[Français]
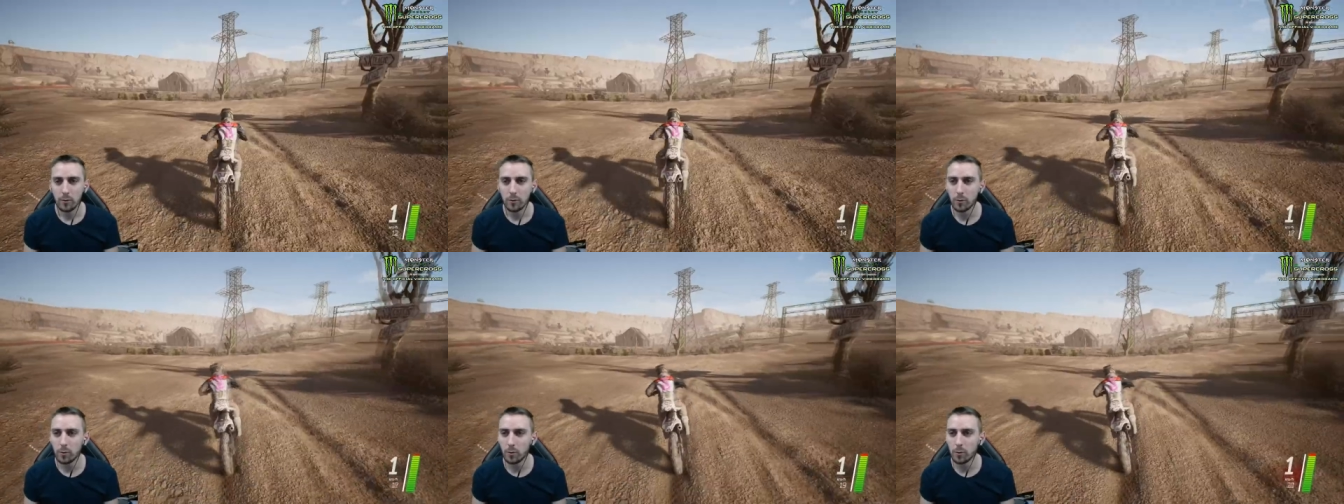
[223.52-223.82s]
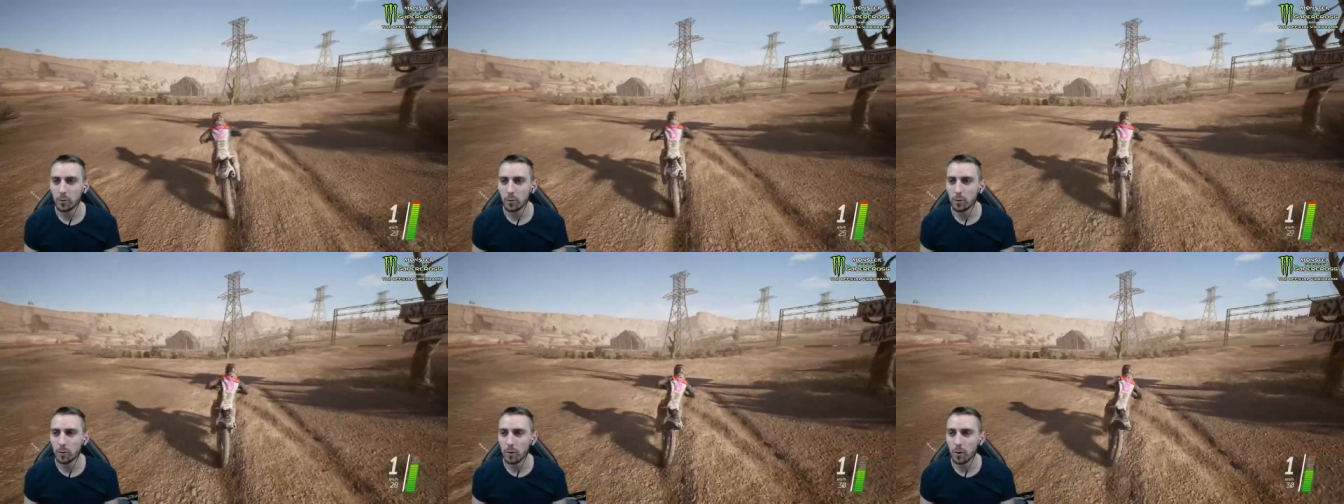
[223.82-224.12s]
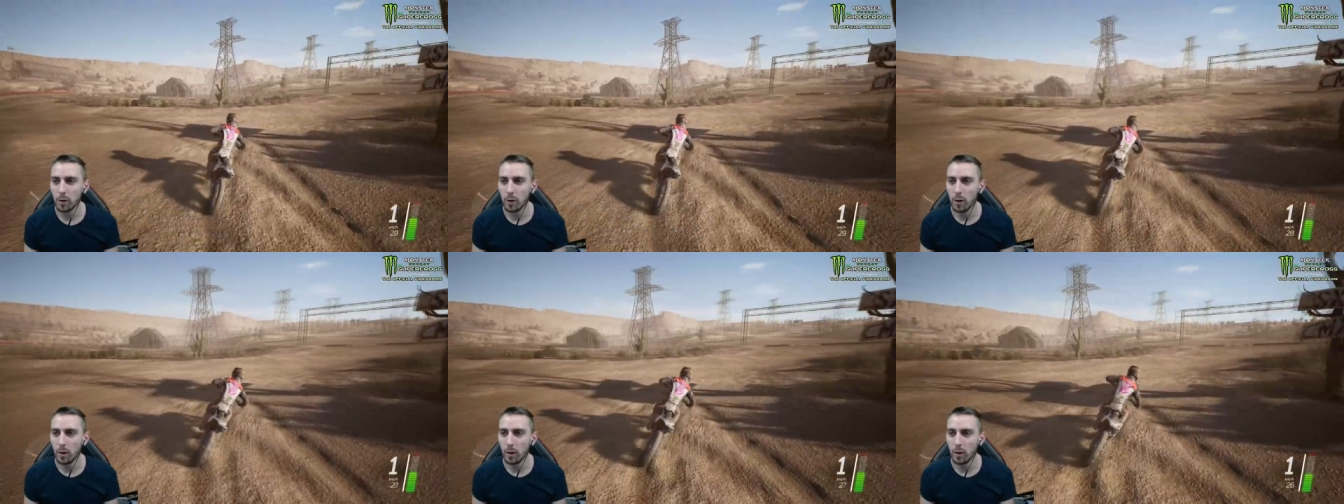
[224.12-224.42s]
Du coup,
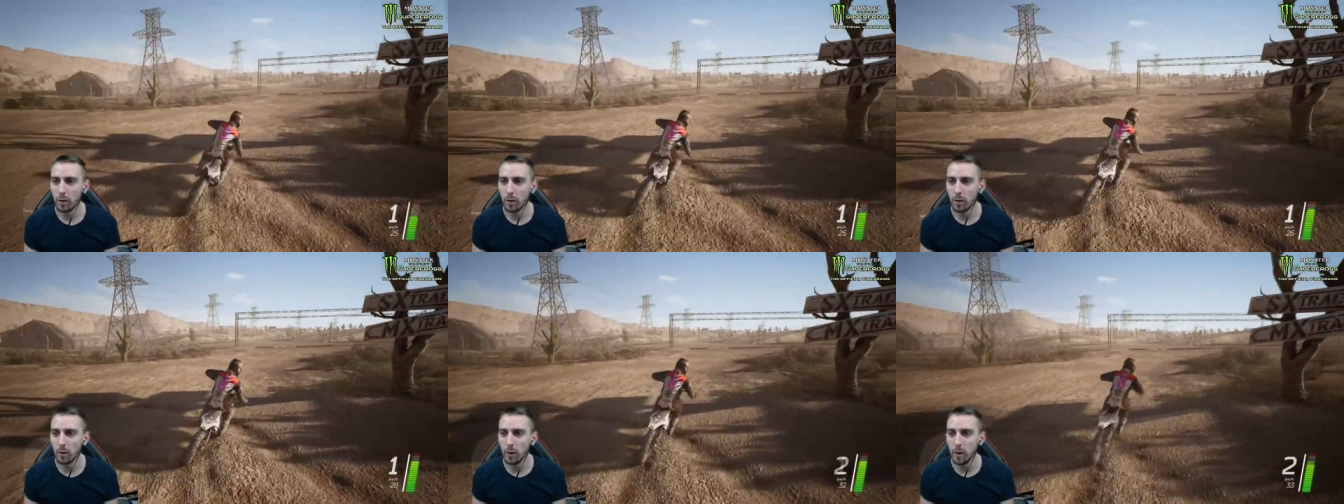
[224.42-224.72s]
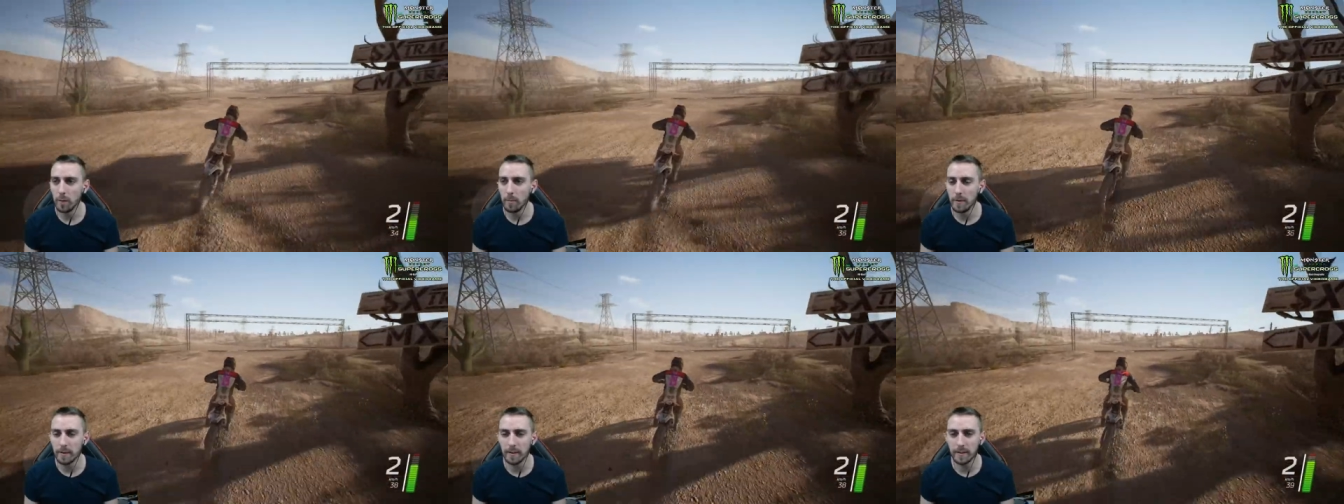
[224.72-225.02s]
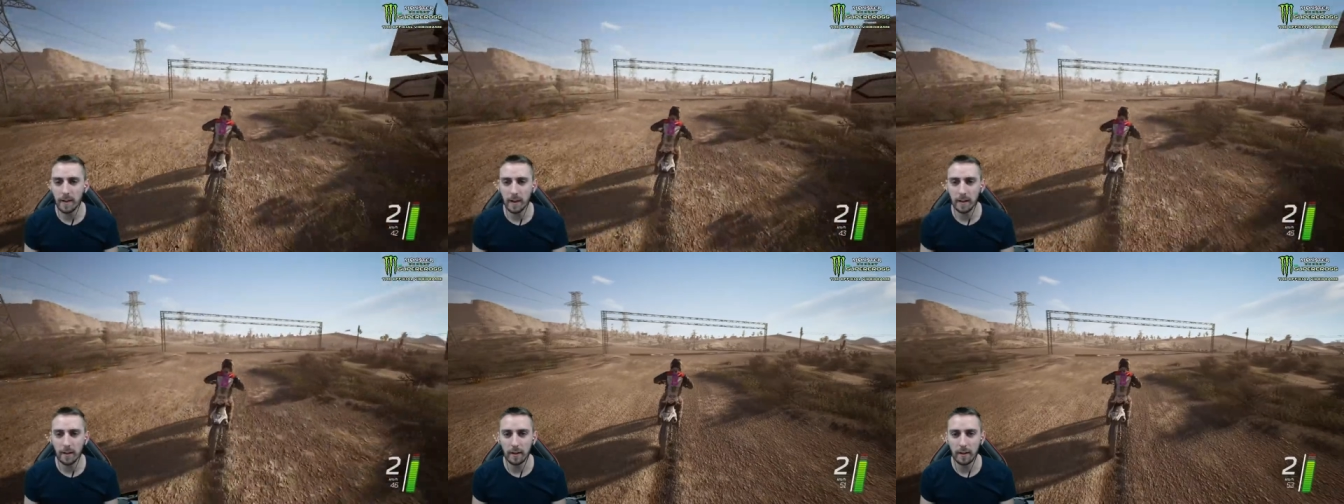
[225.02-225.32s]
le
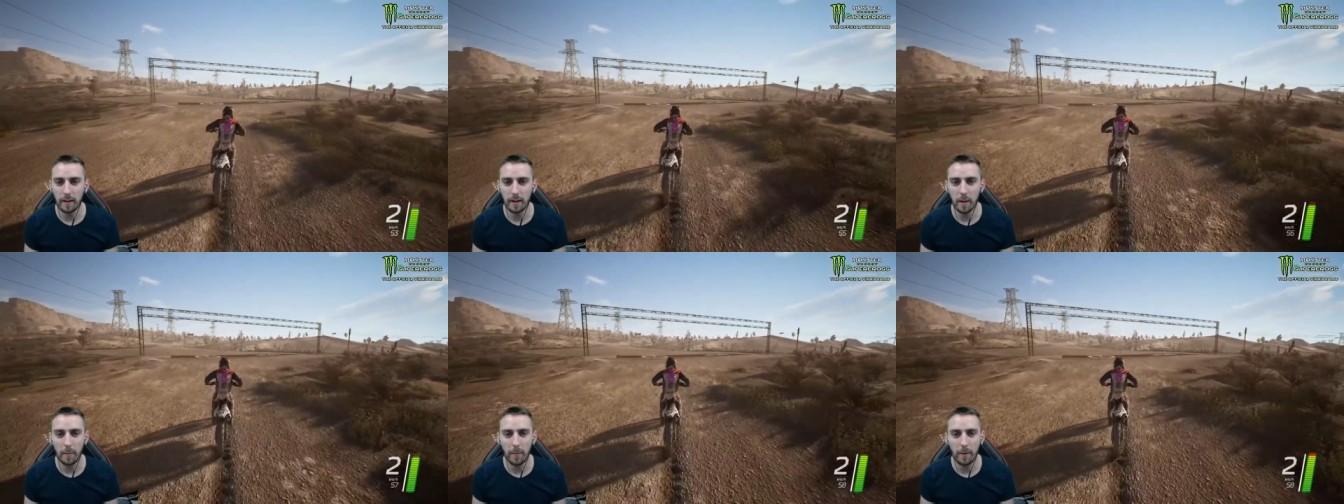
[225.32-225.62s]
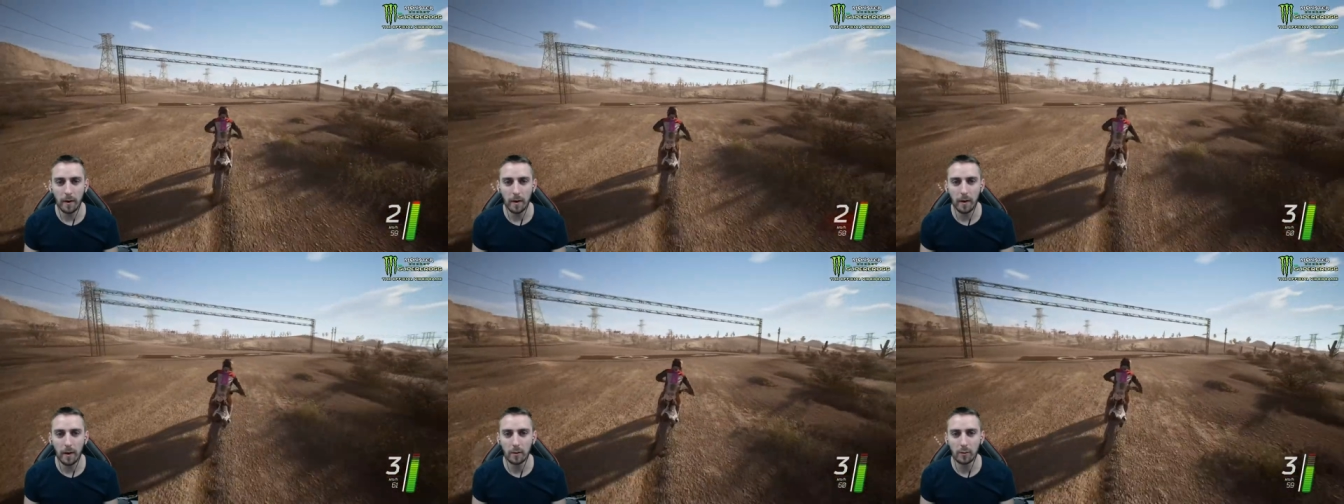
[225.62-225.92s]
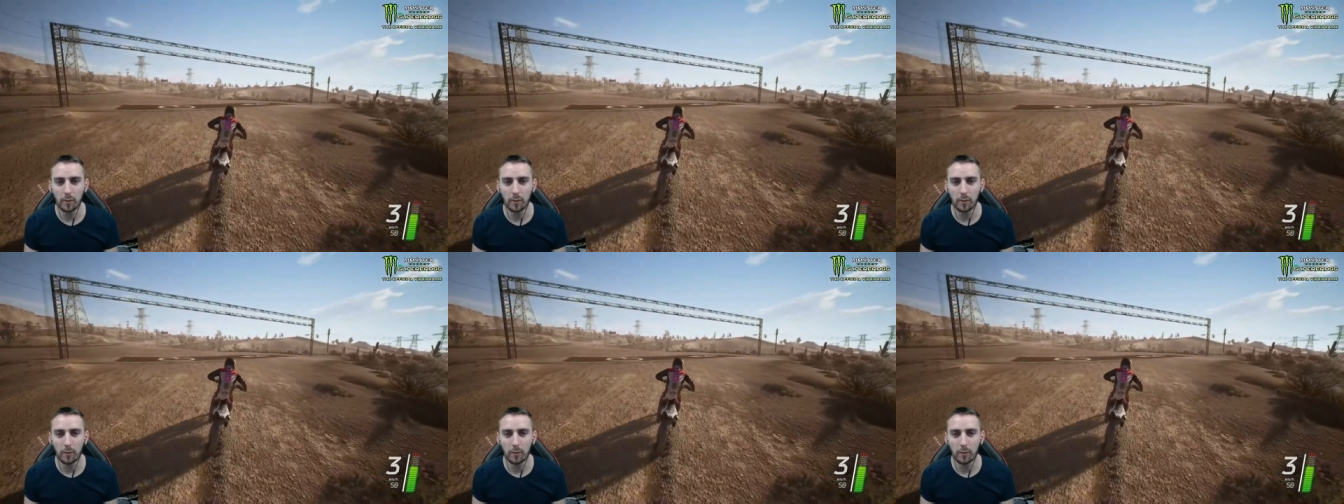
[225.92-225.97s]
Track il est par là,